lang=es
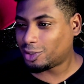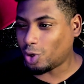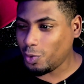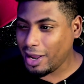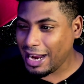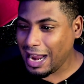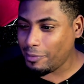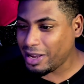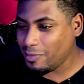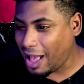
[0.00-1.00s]
Tú no eres la
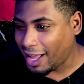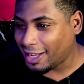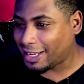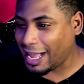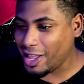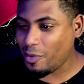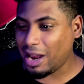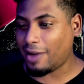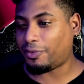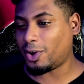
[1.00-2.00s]
misma que yo vi en
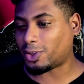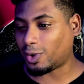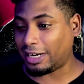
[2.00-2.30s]
la foto.